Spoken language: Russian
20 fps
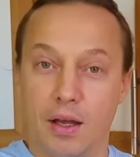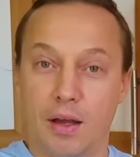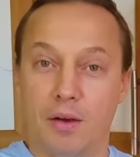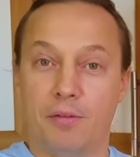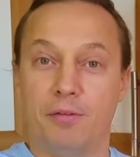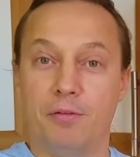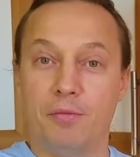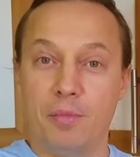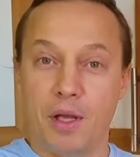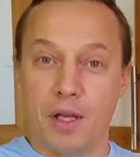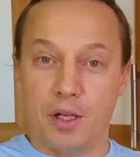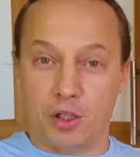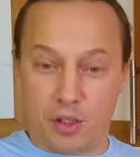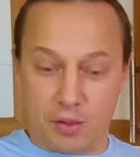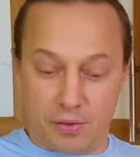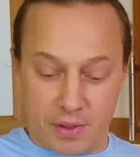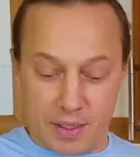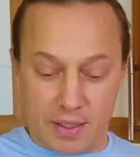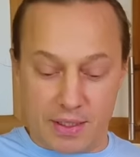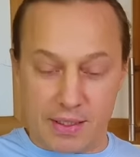
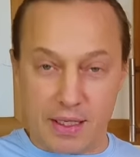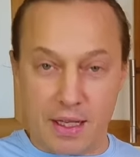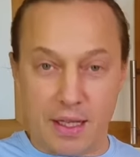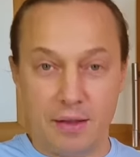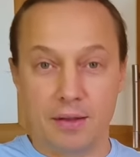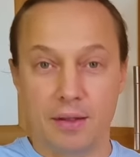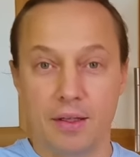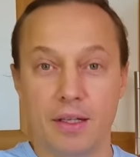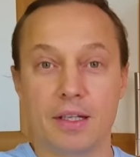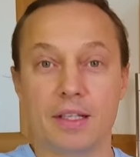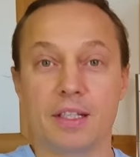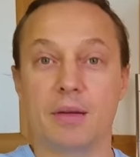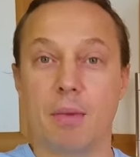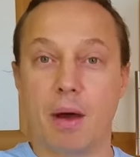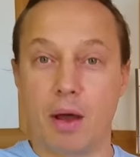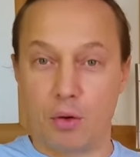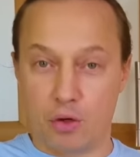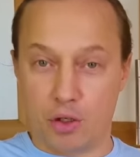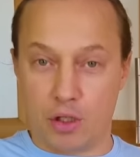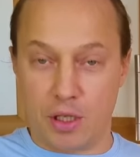вмешивается
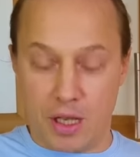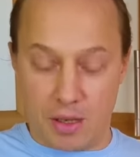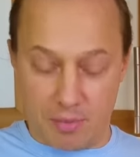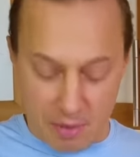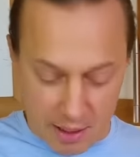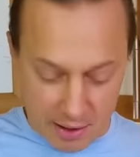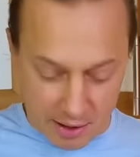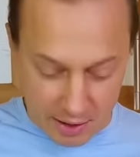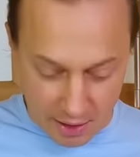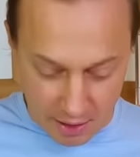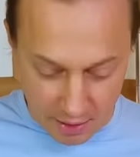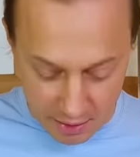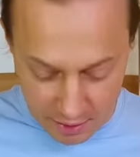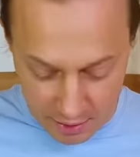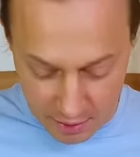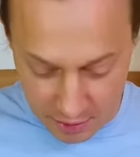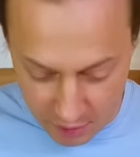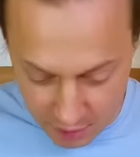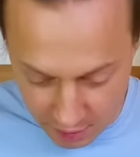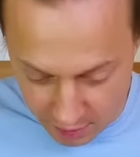замороженное масло.
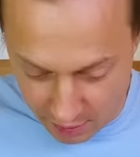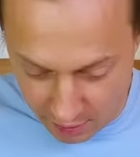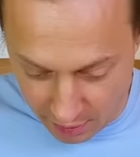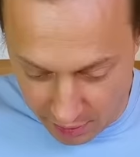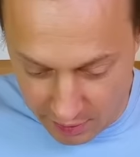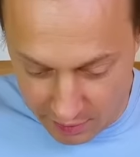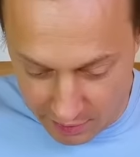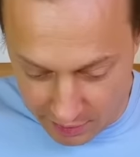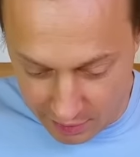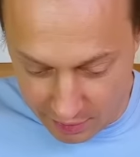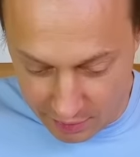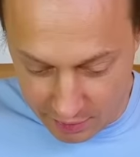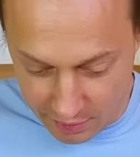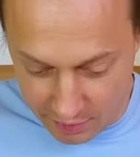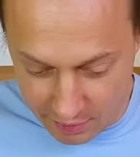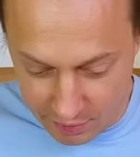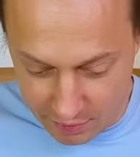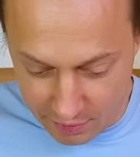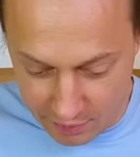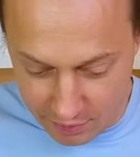Алиса,
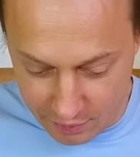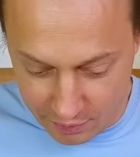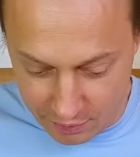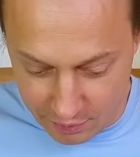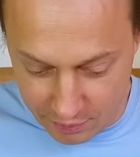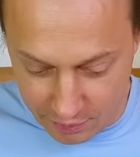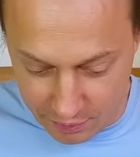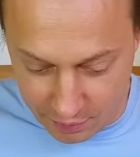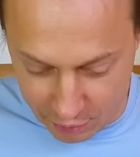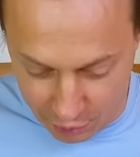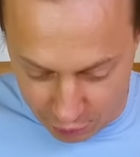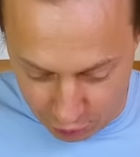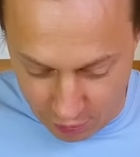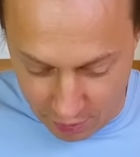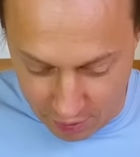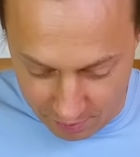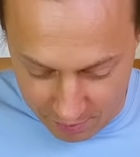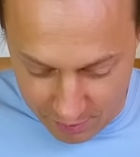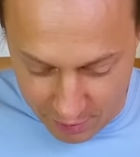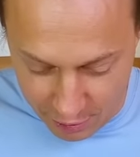ты что
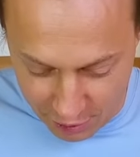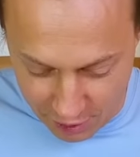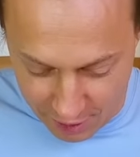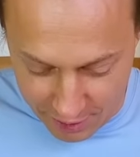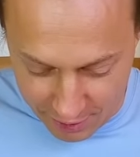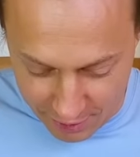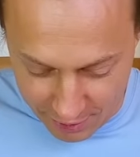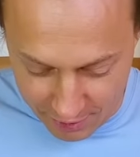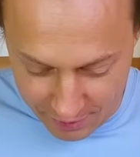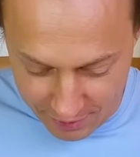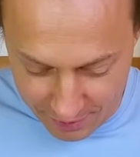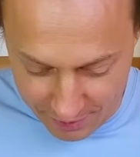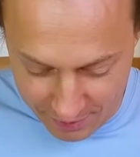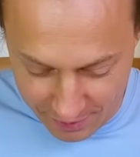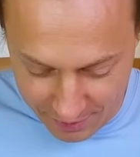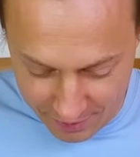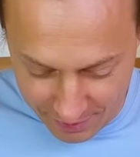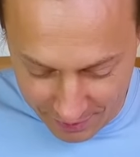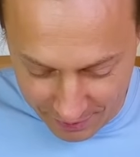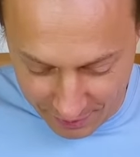нам мешаешь
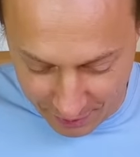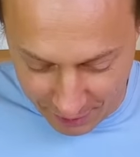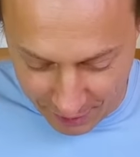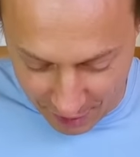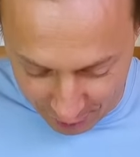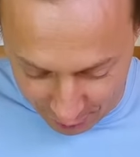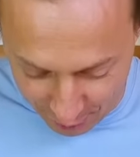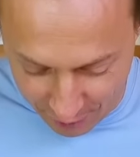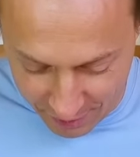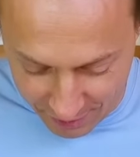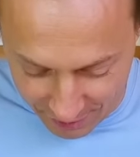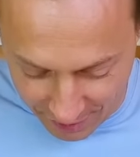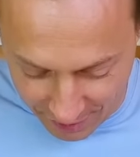готовить